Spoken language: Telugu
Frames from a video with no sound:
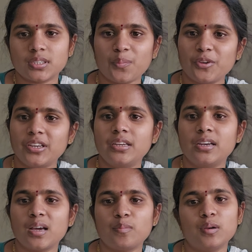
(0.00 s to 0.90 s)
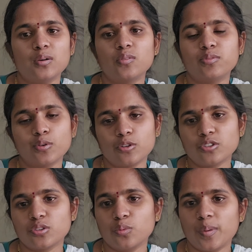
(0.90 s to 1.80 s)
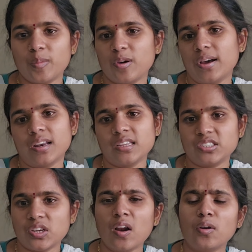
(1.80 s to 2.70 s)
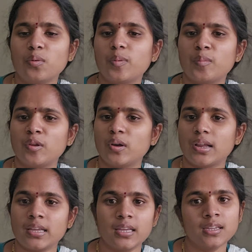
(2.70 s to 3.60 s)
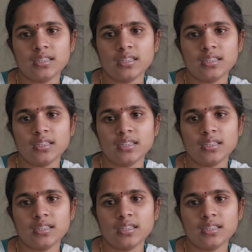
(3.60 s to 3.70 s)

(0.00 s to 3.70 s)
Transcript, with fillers: కమ్యూనిటీ ట్యాబ్లో ఫొటోస్ రూపంలో కానీ షార్ట్ రూపంలో కానీ